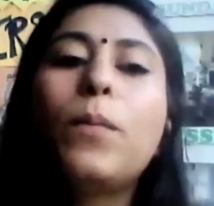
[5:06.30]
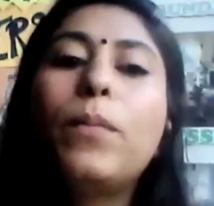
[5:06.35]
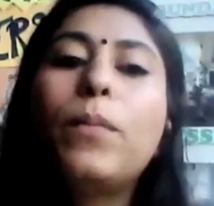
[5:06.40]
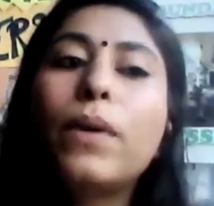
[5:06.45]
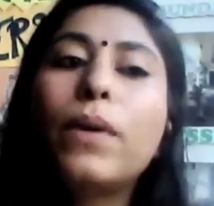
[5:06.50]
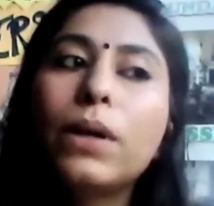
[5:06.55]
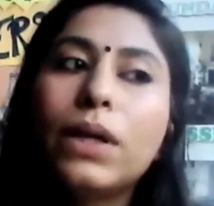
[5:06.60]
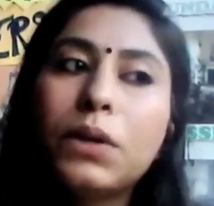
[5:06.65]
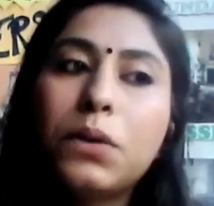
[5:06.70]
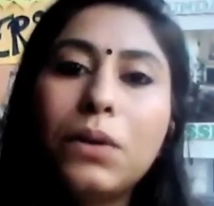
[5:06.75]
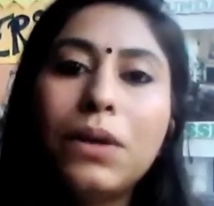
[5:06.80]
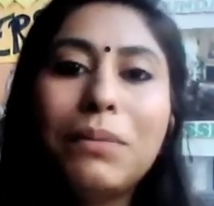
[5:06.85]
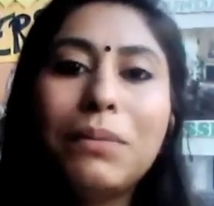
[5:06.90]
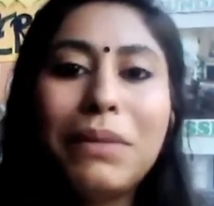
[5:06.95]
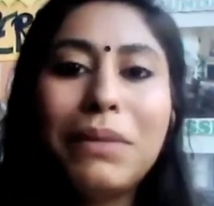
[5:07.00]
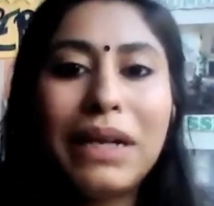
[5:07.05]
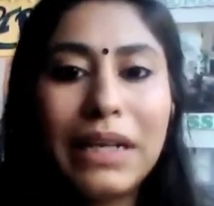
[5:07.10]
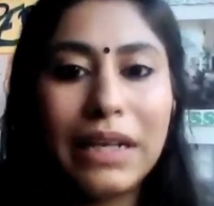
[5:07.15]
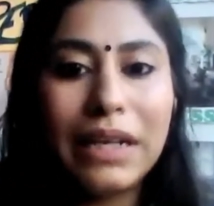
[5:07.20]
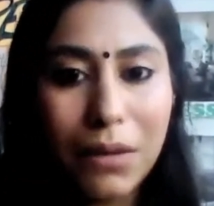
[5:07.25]
आपको पर्टिकुलर
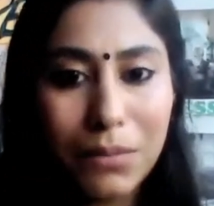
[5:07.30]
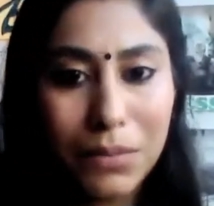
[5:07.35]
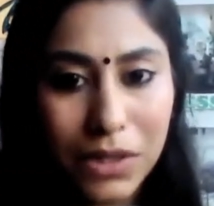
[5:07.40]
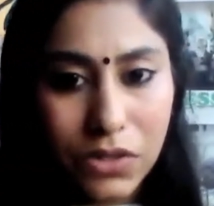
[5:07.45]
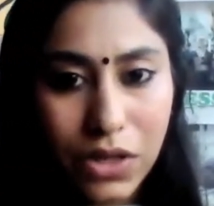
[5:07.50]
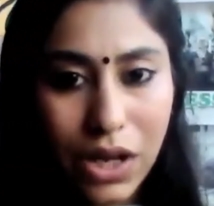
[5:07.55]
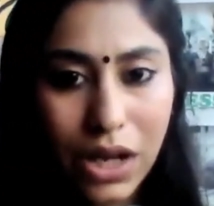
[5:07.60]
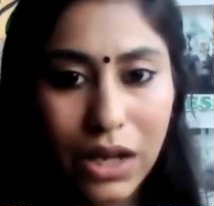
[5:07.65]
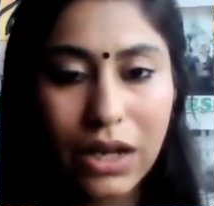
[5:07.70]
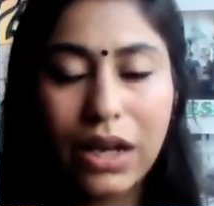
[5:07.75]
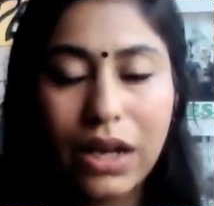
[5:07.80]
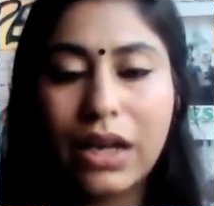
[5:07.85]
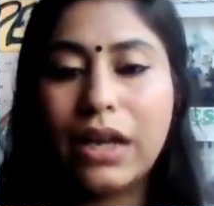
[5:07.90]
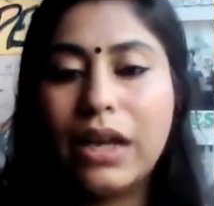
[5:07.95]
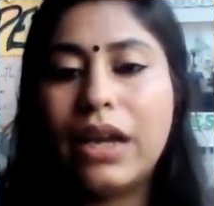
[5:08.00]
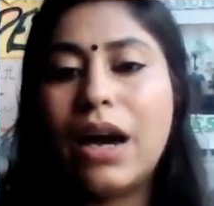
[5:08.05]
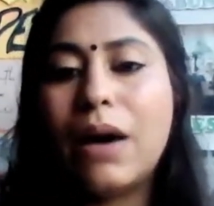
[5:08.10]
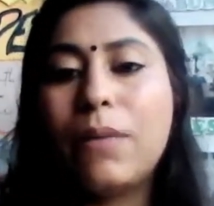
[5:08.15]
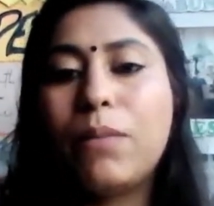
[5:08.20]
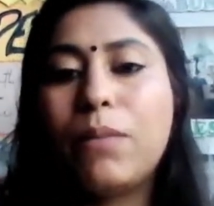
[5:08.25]
मीडिया में जाना
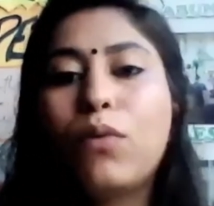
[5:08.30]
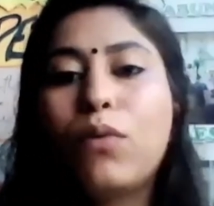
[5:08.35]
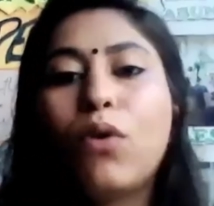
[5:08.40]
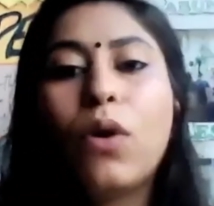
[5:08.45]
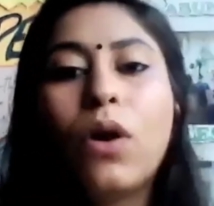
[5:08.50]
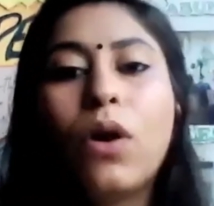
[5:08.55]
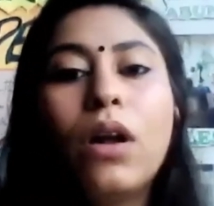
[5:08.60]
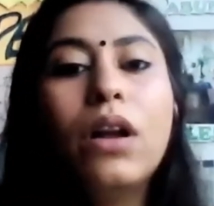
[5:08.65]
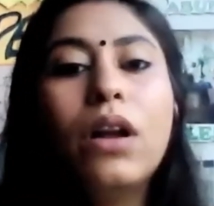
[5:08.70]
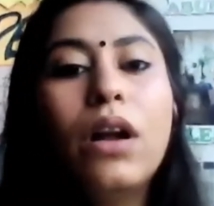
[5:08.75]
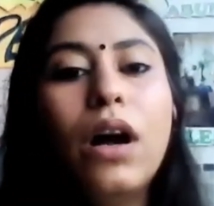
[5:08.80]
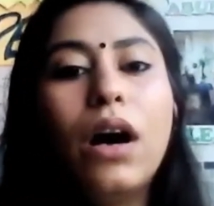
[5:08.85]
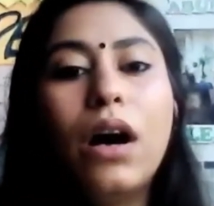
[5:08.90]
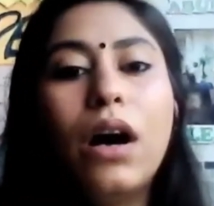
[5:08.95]
है आपको